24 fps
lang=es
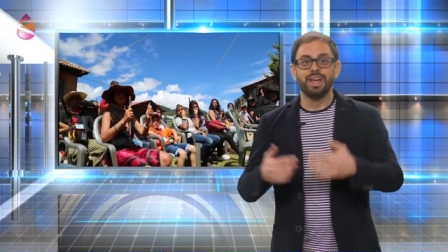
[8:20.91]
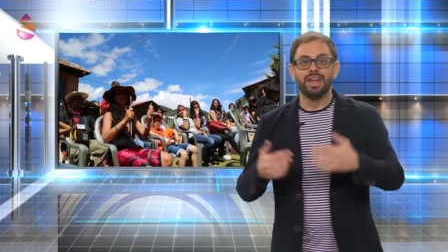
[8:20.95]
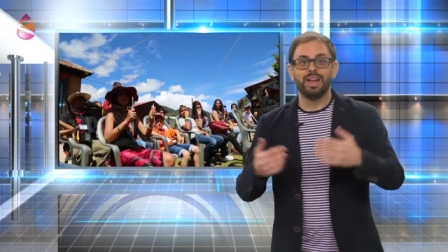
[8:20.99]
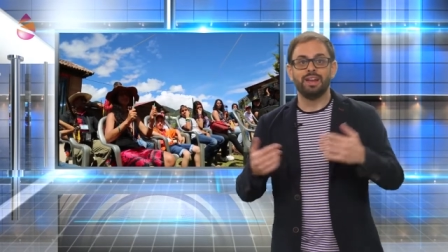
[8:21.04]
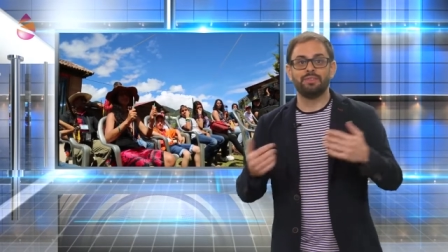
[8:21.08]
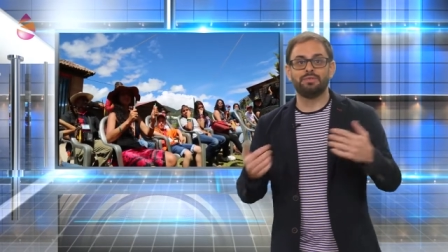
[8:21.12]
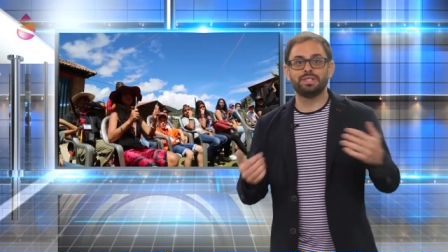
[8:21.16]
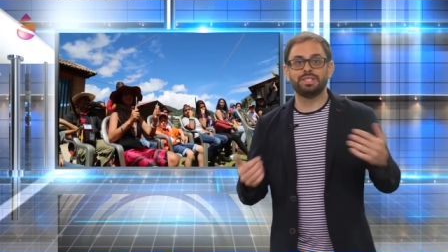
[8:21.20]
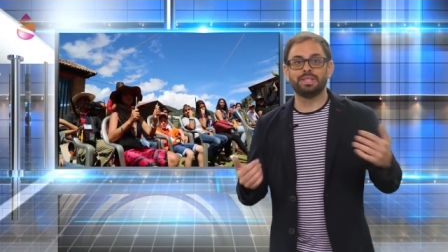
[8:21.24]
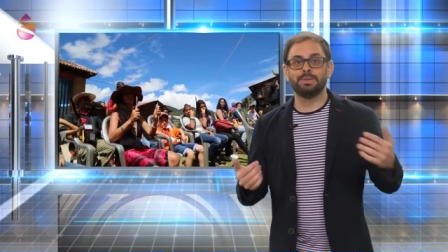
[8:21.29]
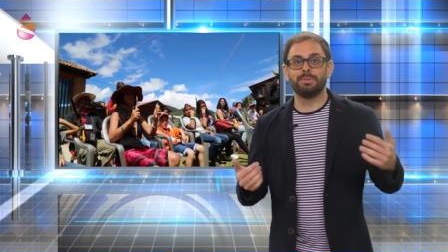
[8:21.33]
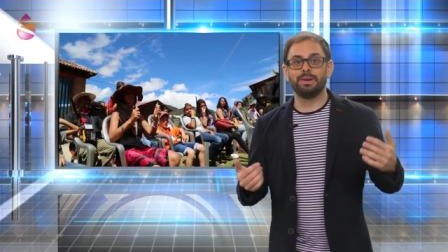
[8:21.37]

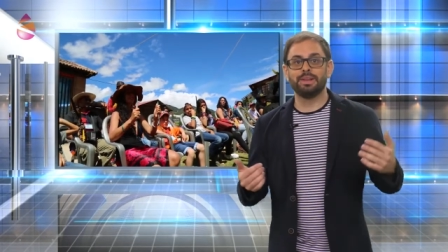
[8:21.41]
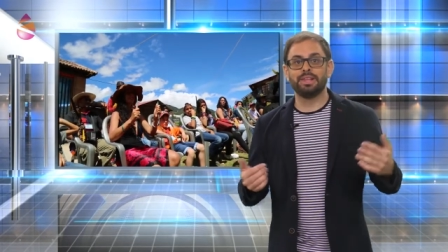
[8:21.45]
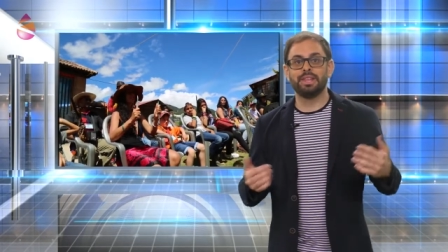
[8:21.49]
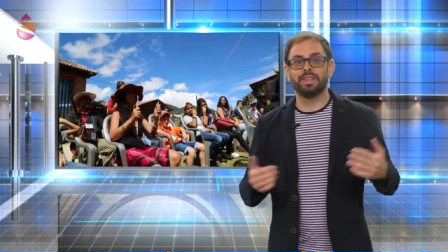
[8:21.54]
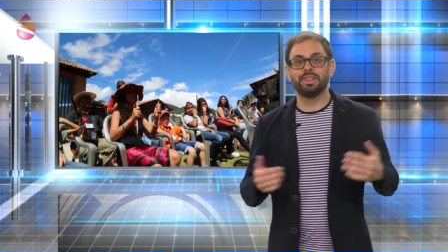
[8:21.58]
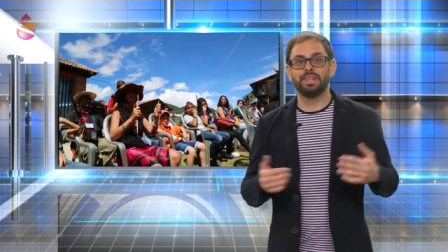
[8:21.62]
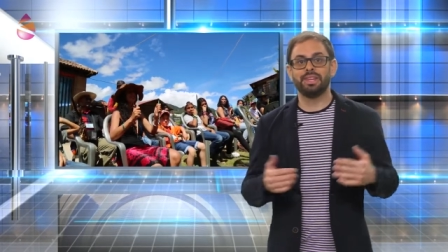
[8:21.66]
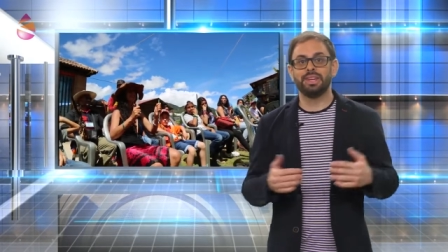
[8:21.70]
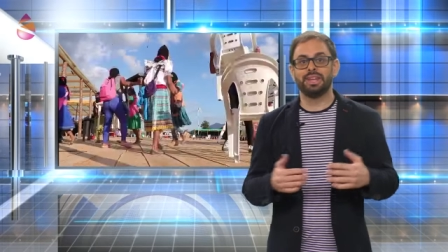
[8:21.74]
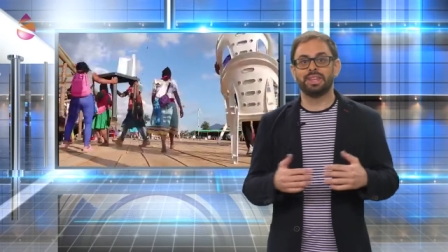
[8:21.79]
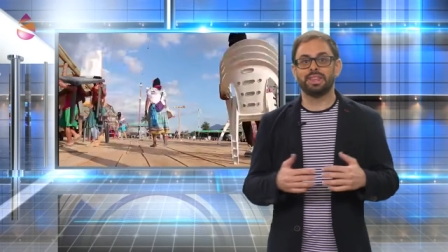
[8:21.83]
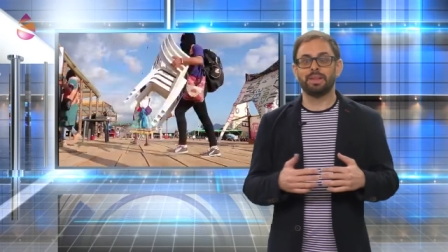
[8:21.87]
el Festival de
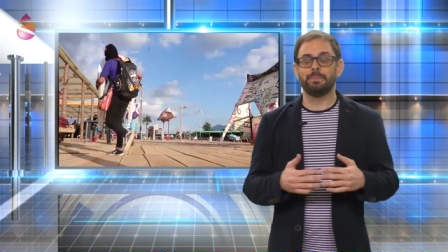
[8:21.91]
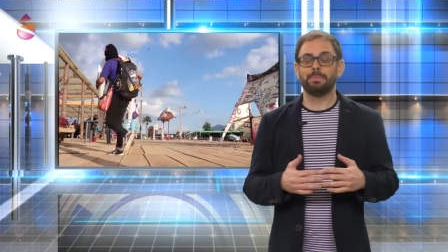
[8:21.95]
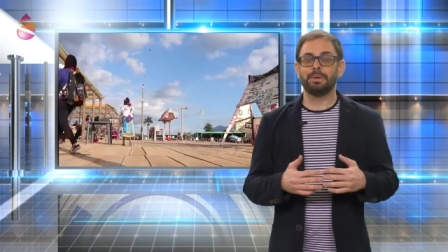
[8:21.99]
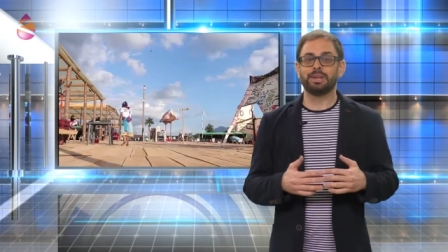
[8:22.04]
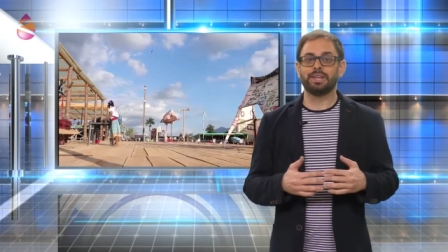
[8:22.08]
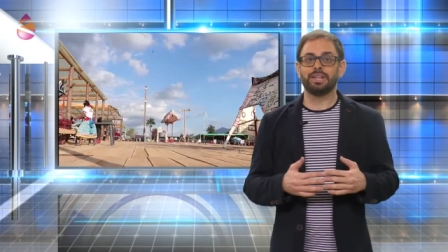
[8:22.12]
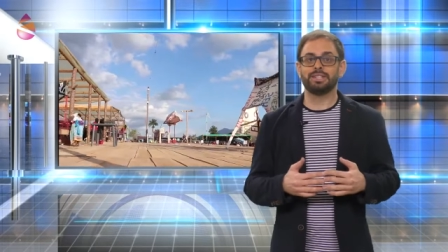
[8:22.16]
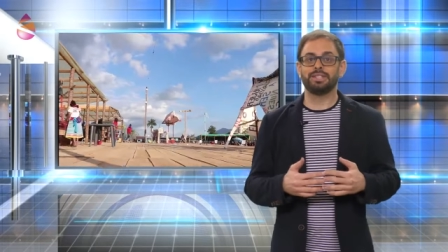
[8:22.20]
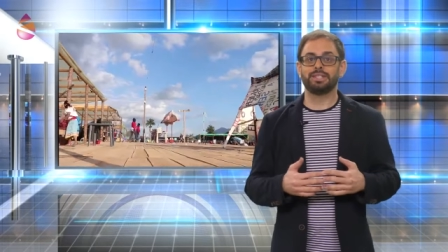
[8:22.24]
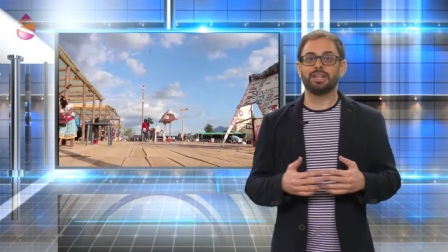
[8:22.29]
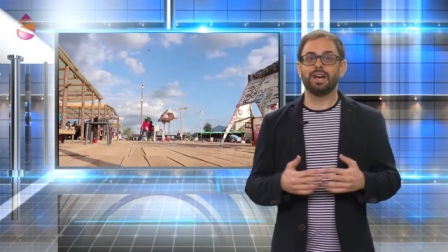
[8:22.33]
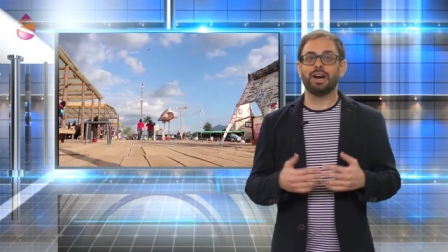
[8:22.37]
Cine
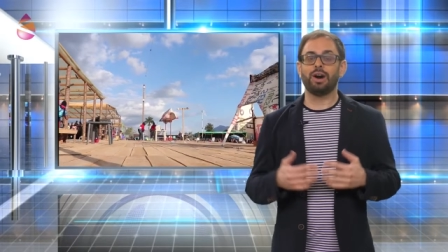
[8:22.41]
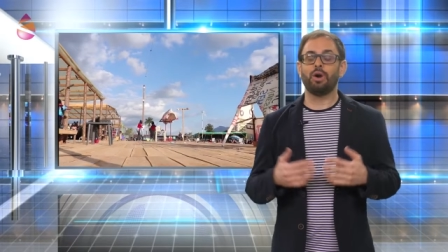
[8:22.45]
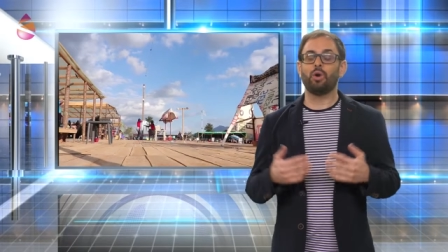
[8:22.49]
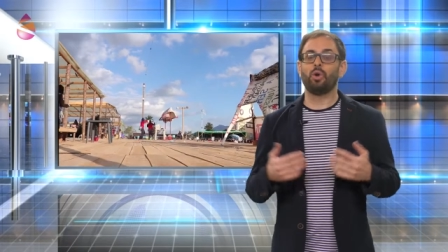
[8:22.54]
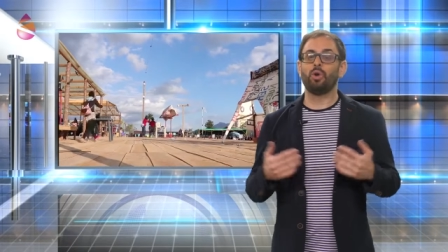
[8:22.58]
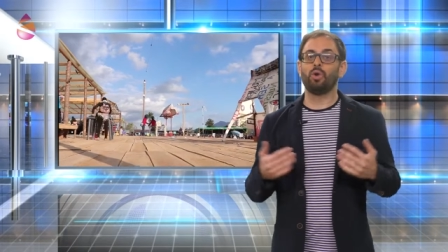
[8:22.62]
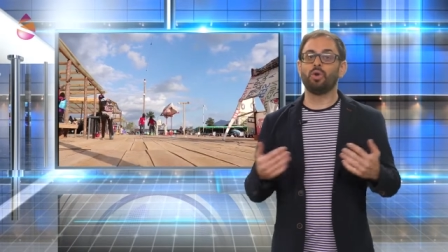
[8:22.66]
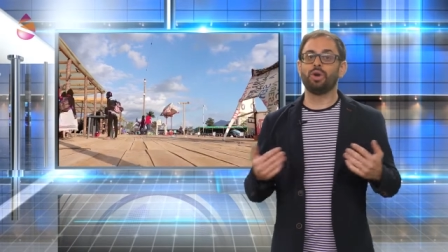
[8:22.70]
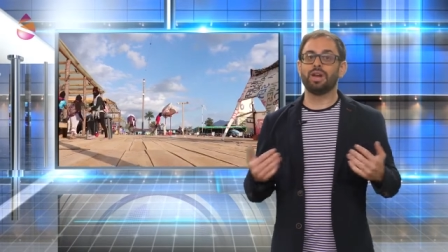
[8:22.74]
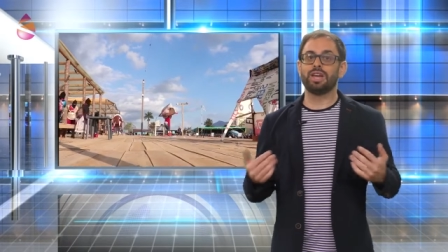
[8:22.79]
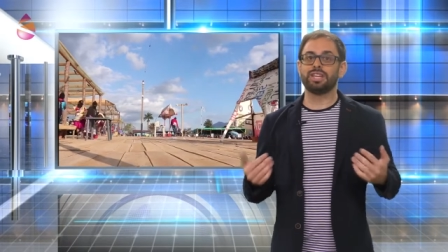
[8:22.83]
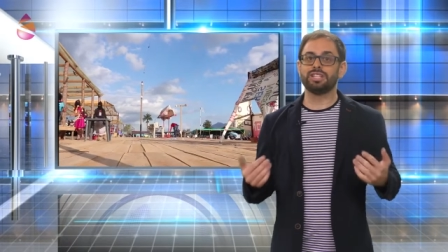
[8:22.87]
Zapatista o